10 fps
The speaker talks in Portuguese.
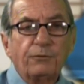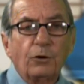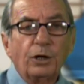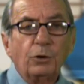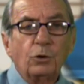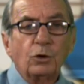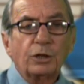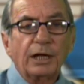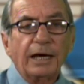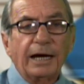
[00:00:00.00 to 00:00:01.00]
foi o
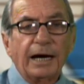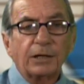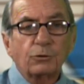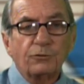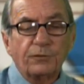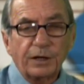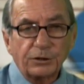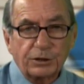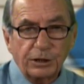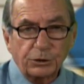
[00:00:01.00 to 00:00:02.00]
delegado
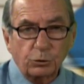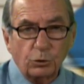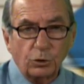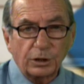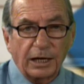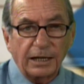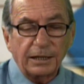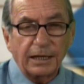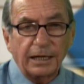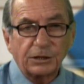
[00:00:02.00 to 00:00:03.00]
Francisco da
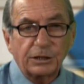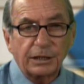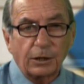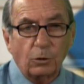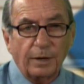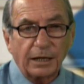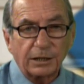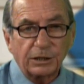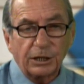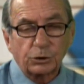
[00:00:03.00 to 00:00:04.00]
Delegacia da
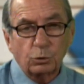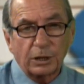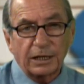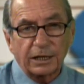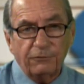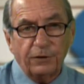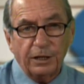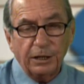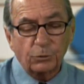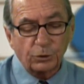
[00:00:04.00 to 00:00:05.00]
Comarca de Ascura
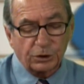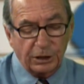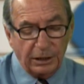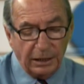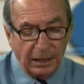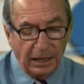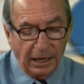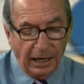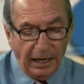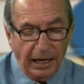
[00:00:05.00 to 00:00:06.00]
referindo-se
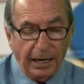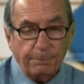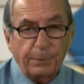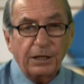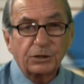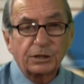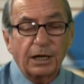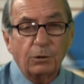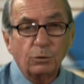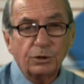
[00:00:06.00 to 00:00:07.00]
à
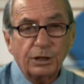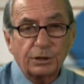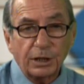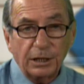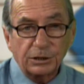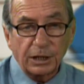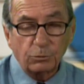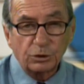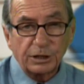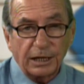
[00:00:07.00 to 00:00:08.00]
prisão de três
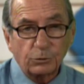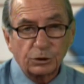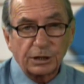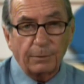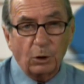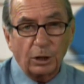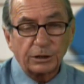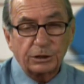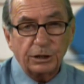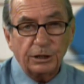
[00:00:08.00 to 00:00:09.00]
acusados da
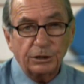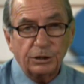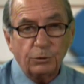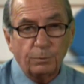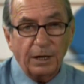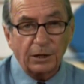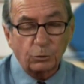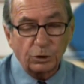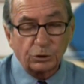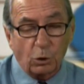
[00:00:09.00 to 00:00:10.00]
morte de
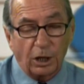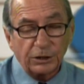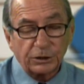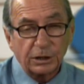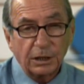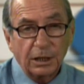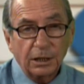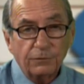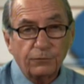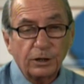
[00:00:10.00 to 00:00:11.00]
Humberto Escós,
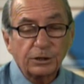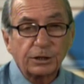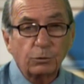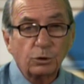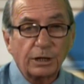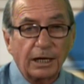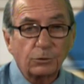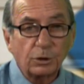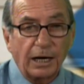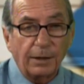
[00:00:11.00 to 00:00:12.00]
que foi
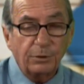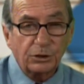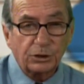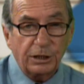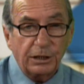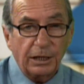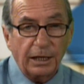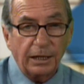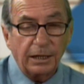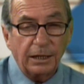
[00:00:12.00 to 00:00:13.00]
executado na
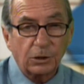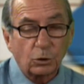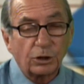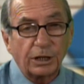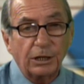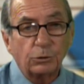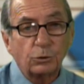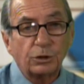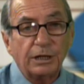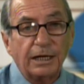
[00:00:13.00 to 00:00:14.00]
Abissínia em rodeio
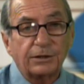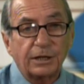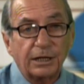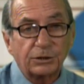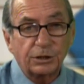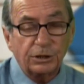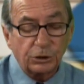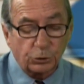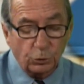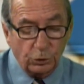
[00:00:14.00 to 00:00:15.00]
no dia 13 de
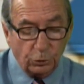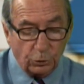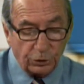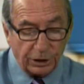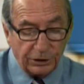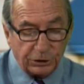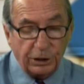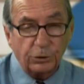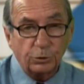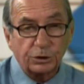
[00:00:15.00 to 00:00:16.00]
julho com três
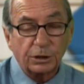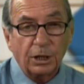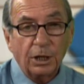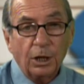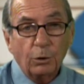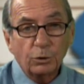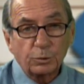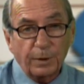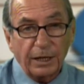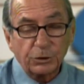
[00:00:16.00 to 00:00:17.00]
tiros. Os
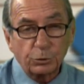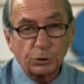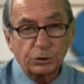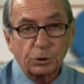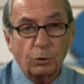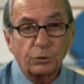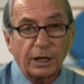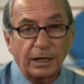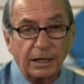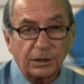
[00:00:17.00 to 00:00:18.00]
presos, com
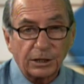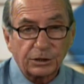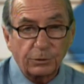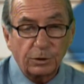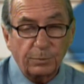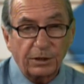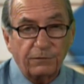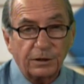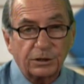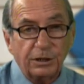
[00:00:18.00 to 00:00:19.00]
decretação de
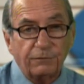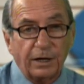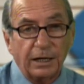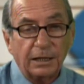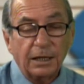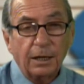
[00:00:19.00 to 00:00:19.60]
preventiva